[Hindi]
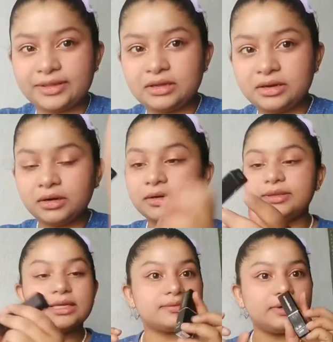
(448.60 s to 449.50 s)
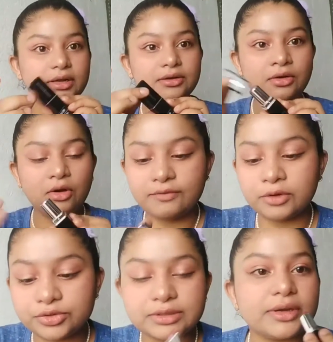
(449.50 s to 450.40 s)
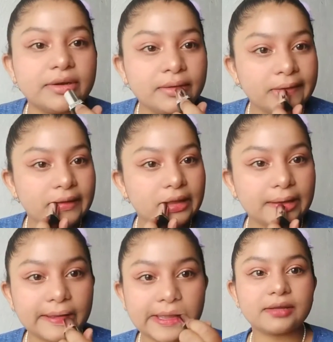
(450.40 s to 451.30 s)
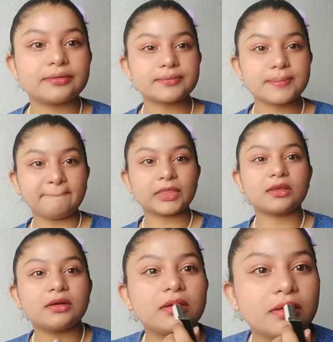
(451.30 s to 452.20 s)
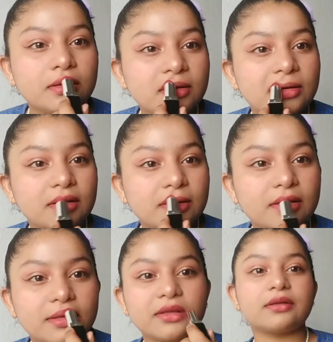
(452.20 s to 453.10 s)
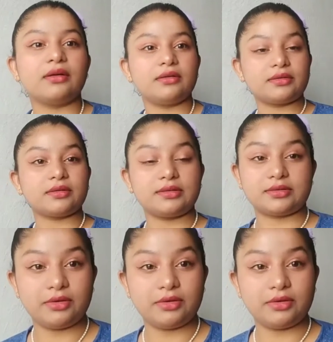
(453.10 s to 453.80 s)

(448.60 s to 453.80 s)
है फिर देखो यहाँ पर मैं बताती हुई कि मैं इसको चेंज करूँगी यार आई एम जस्ट पर वच फ्रिकिंग